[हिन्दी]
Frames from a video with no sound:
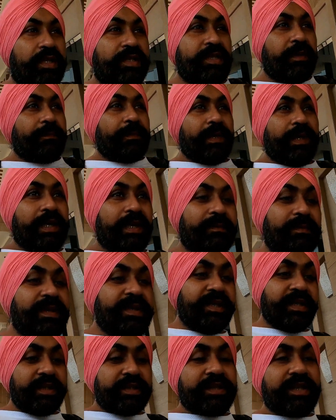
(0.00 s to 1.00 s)
थोड़ा सा प्लान
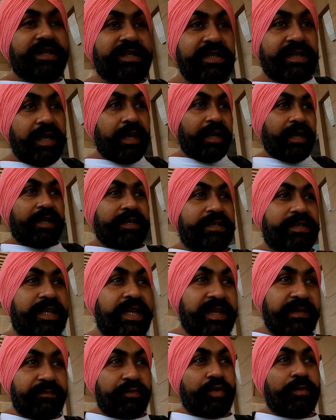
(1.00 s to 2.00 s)
में ये चेंजेस आया
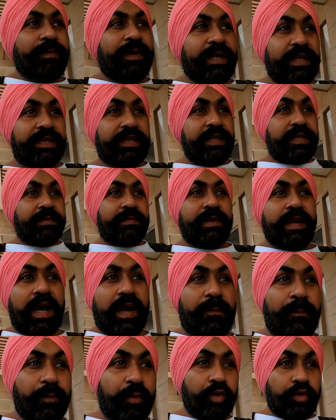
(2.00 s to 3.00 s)
स्कीम तो हमारी थी भी
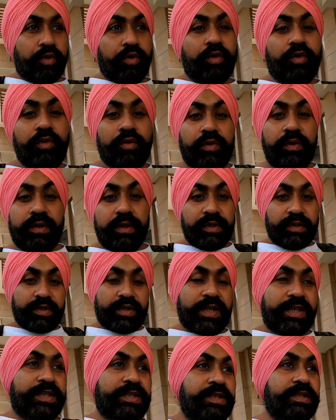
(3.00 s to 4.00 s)
आपको
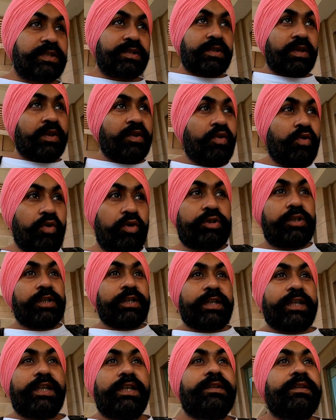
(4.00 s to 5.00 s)
इस
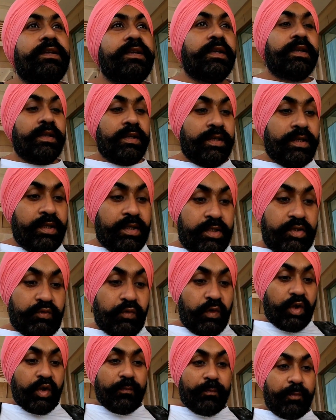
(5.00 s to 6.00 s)
होटल की
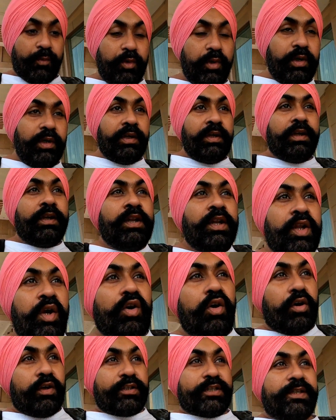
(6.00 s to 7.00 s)
स्विमिंग पूल
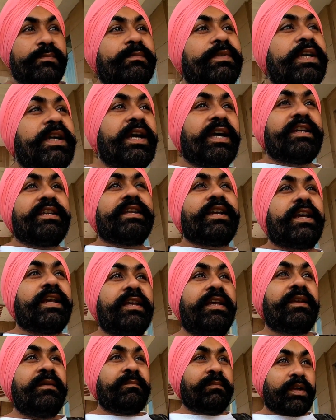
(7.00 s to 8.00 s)
और जिम दिखाई
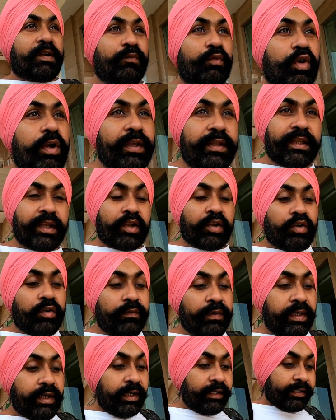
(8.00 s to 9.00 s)
जाए बट वो कहते
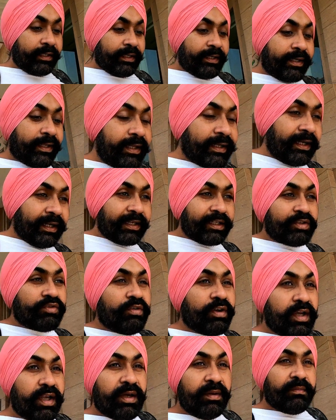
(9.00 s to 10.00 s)
कोविड 19 के कारण
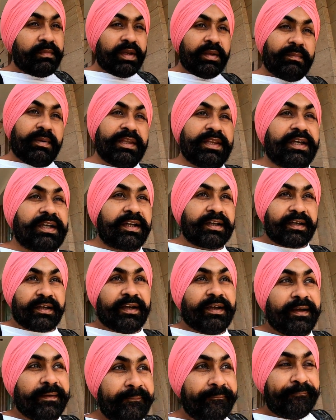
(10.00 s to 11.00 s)
जो है ना हमने बंद कर
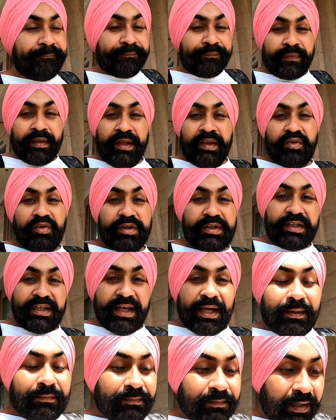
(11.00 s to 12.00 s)
रखा है तो
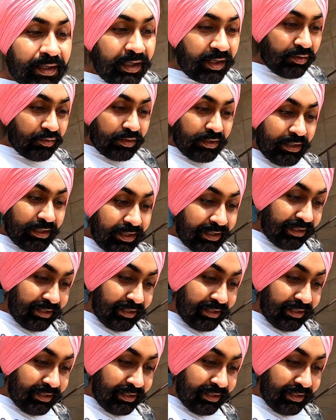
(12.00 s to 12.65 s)
इसलिए आप अलाउ नहीं